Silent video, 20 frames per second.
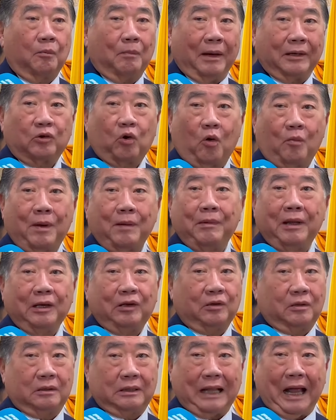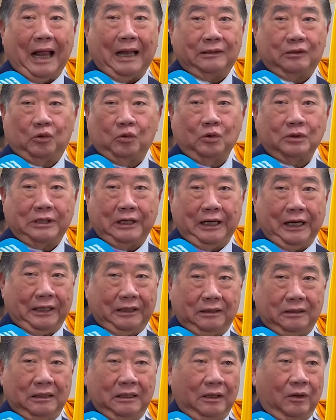มันคงไม่มีการทุจริต
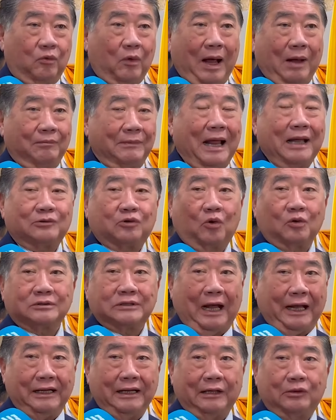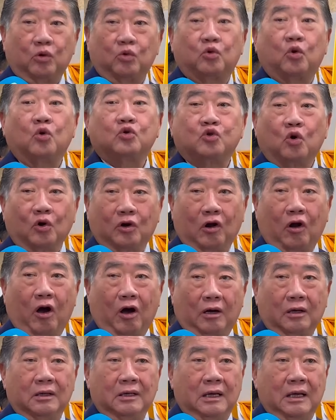หรือความน่าสงสัยในทุกๆจุดหร
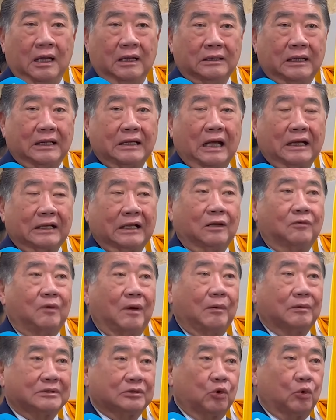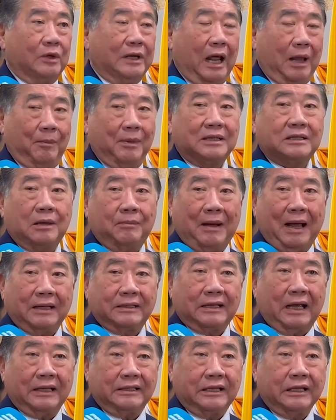อกถ้ายังคิดว่าจุดไหนไม่สบาย
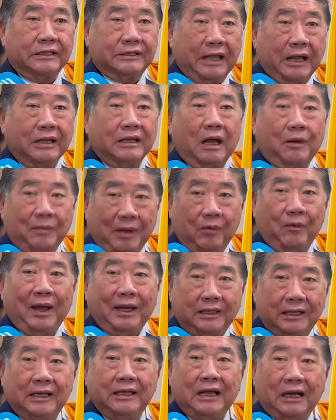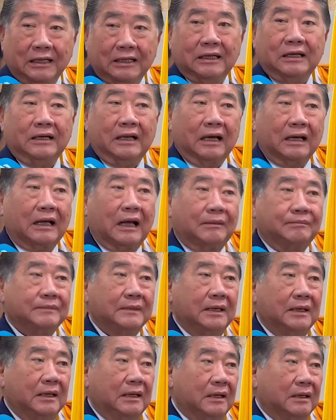ใจจริง ๆ ยังมีเวทีอย่างอื่นนะครับ
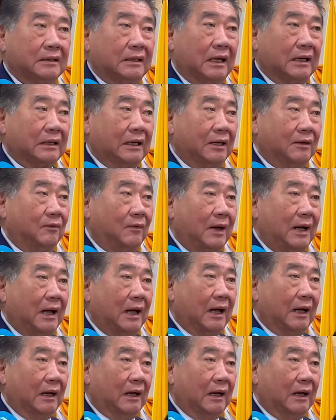ถ้าคิดว่า